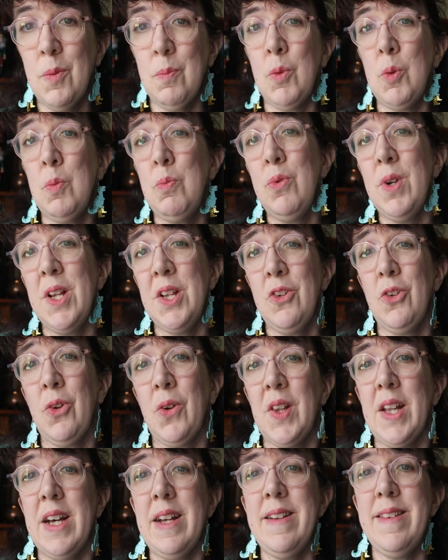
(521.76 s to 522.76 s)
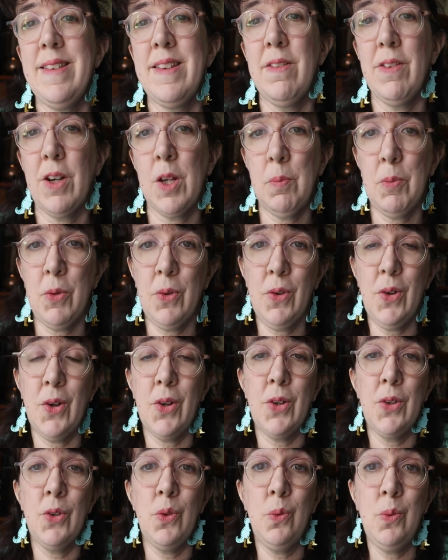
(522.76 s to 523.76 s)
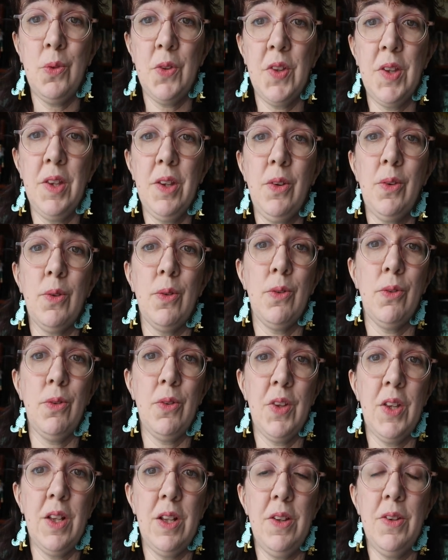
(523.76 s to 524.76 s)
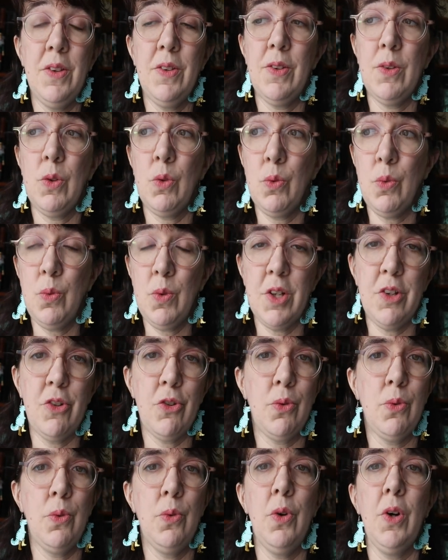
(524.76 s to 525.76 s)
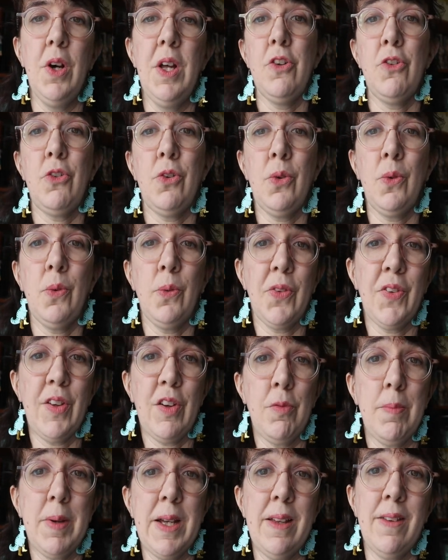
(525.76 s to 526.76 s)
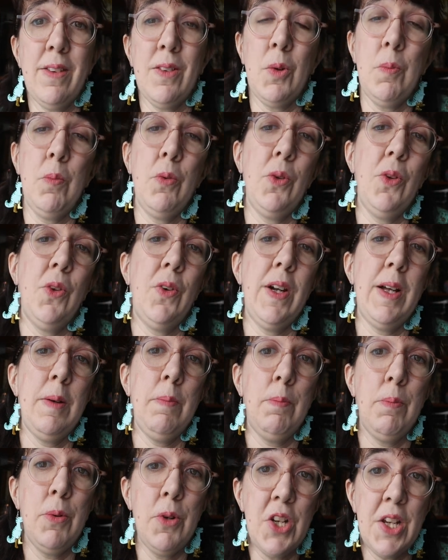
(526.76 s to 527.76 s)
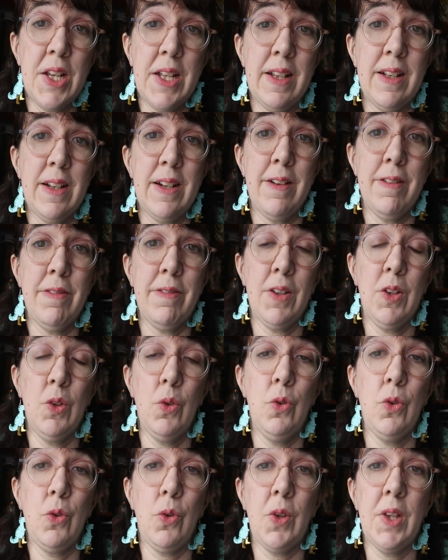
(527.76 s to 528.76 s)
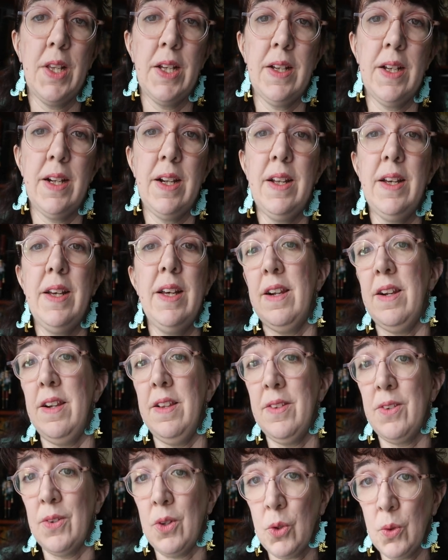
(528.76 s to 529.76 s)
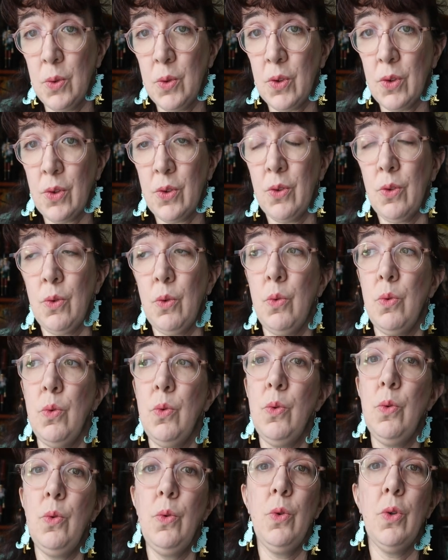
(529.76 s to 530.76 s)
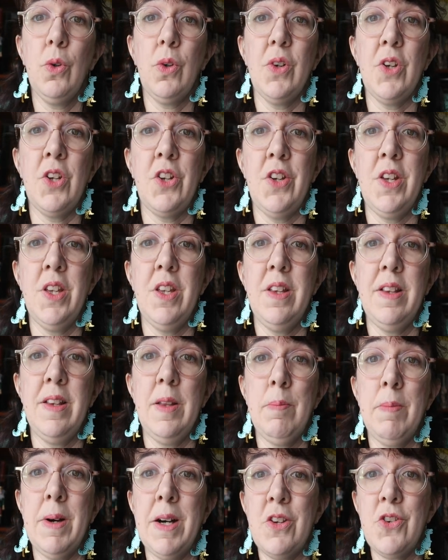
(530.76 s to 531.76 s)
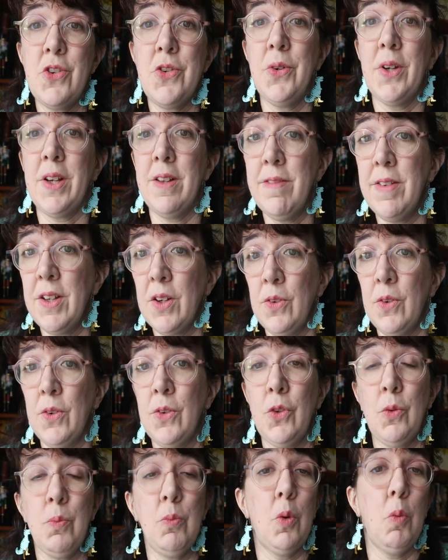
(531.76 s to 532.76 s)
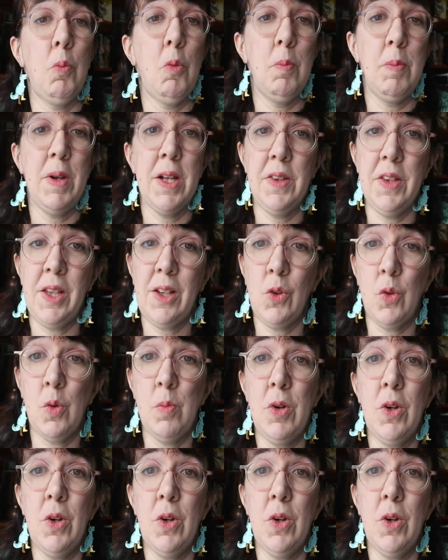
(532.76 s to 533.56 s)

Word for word: Mon bullet journal, c'est vraiment un outil que j'utilise tous les jours. Je conserve par exemple dans la pochette à la fin du journal les ordonnances en cours, j'ai des pages de référence pour mon planning de